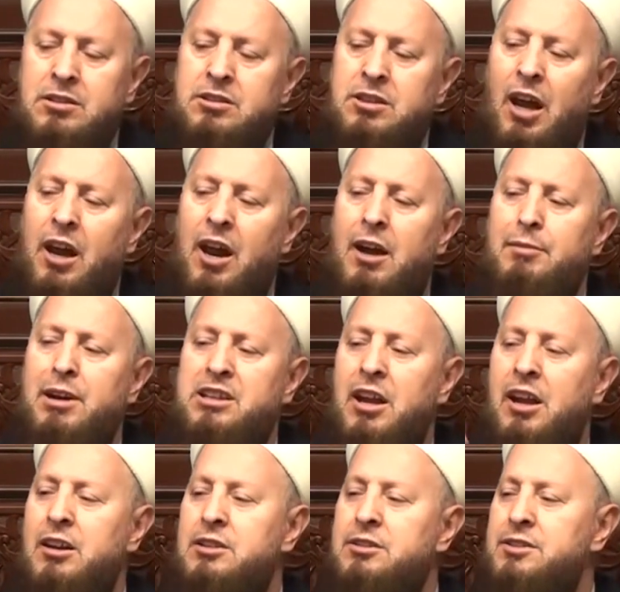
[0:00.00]
keramet
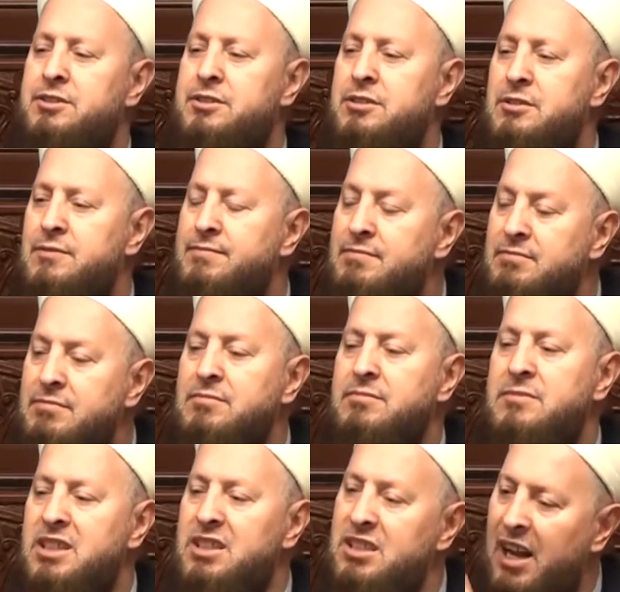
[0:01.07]
ehlidir.
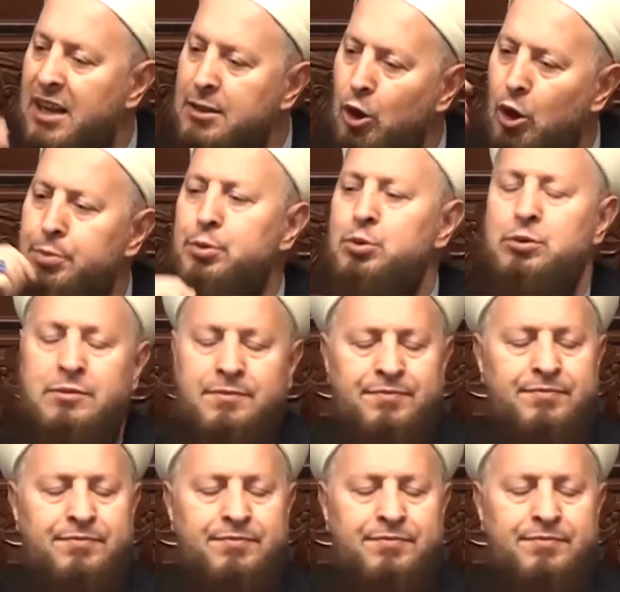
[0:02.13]
Gidin elini öpün.